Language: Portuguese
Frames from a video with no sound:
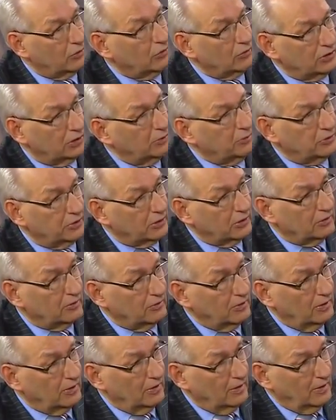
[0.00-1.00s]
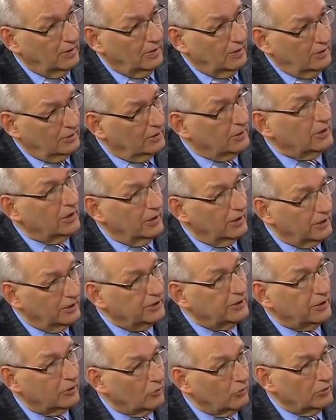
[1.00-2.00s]
desde a concepção.
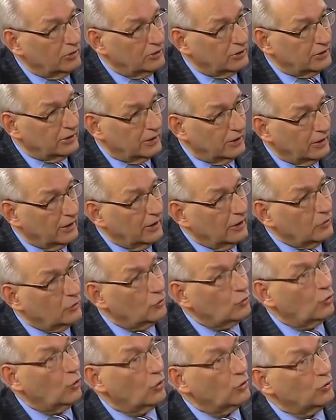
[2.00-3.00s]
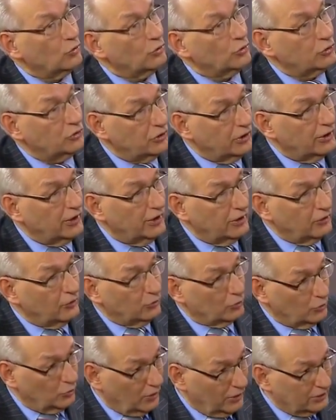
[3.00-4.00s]
Seria ridículo dizer todos os
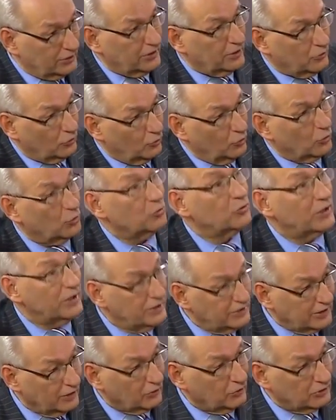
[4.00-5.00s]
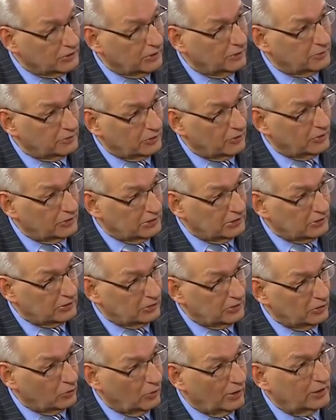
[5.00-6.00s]
direitos do nascituro, desde a concepção,
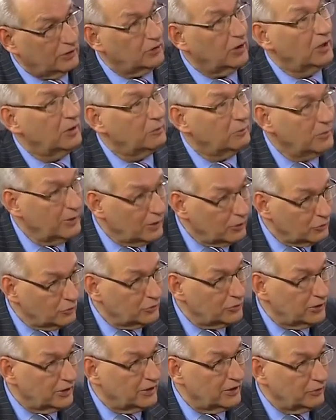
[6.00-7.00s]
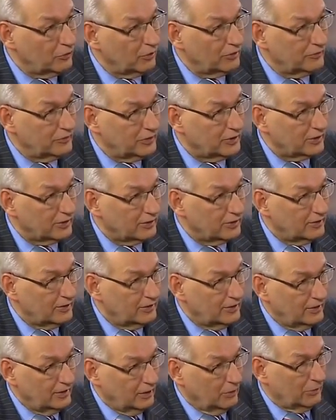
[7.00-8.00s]
são assegurados, menos o direito à vida.
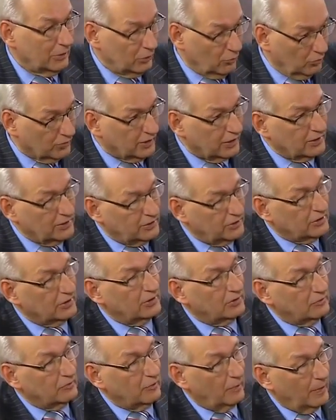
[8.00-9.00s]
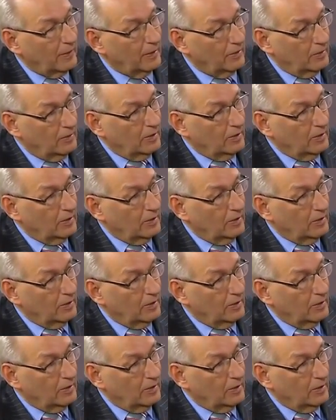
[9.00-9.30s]
Uhum. É uma contradição.